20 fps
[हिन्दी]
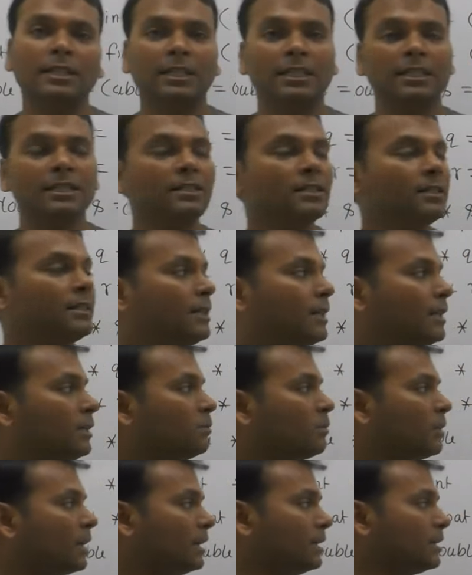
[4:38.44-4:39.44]
इस
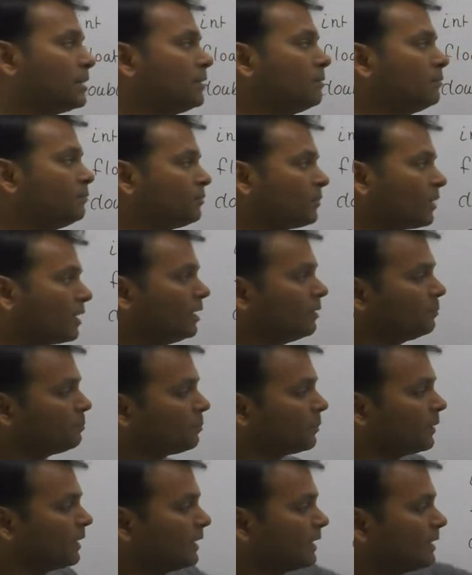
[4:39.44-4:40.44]
एट वाइड्स इन
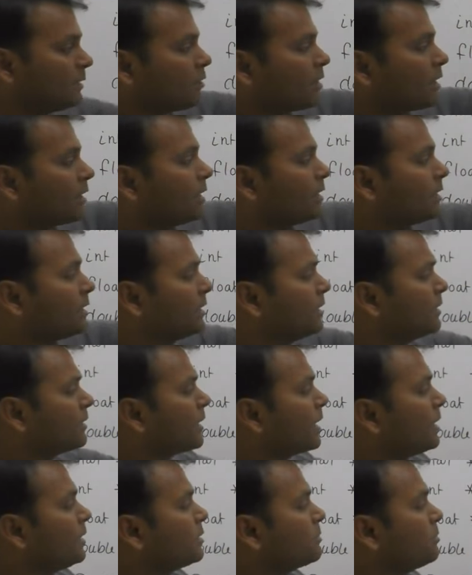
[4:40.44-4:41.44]
पी की और ऐसे के
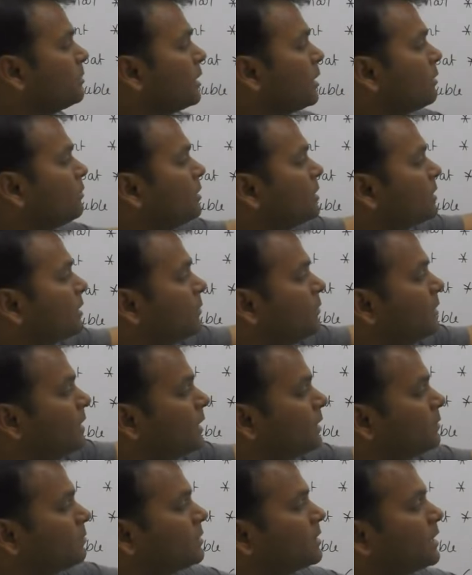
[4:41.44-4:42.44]
साइड डिस्प्ले कराते हैं सभी
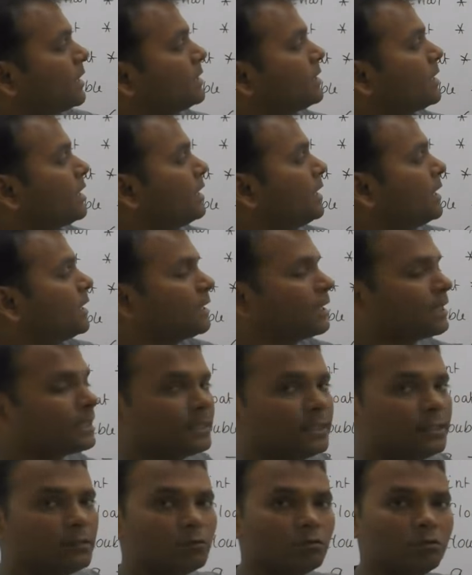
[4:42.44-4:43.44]
के इसमें साइज क्या है
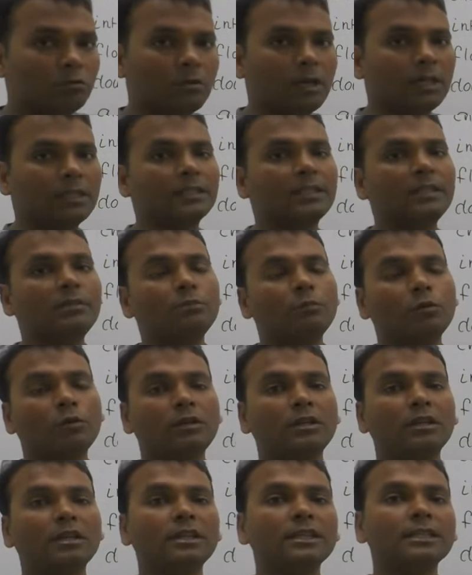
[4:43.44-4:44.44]
एग्जैक्टली टू वाइट्स क्योंकि
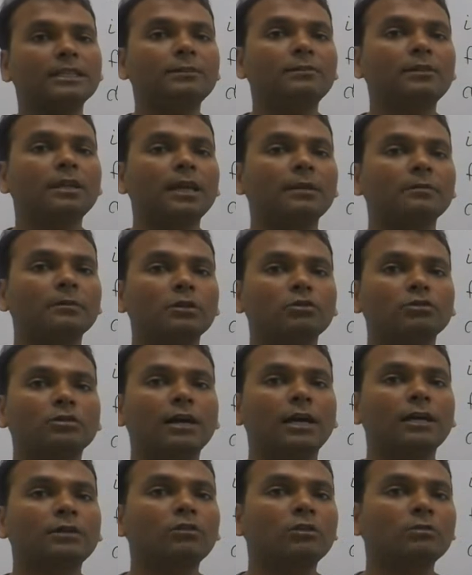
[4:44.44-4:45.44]
पॉइंटर तो किसी भी टाइप का
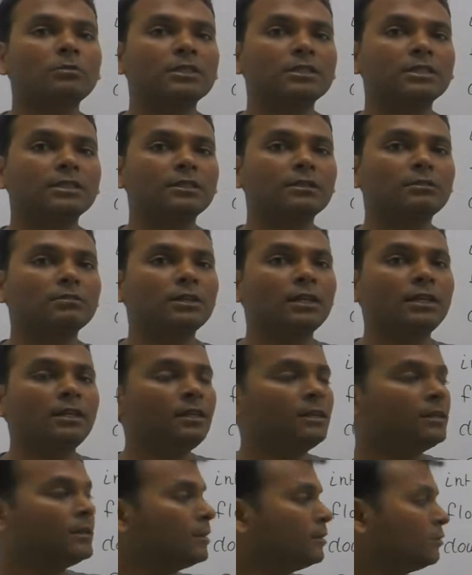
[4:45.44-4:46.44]
साइज ऑलवेज कितना होता
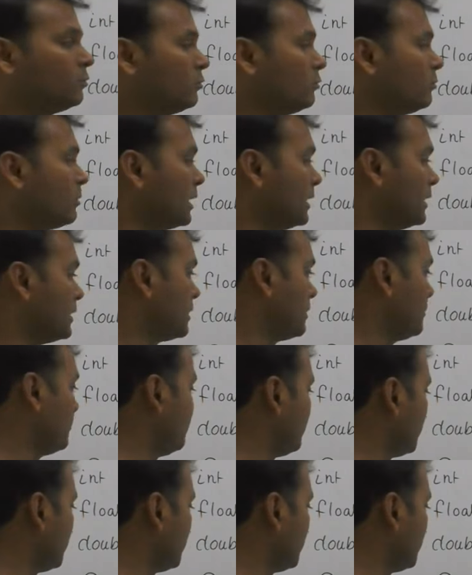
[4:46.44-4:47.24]
है टू वाइट्स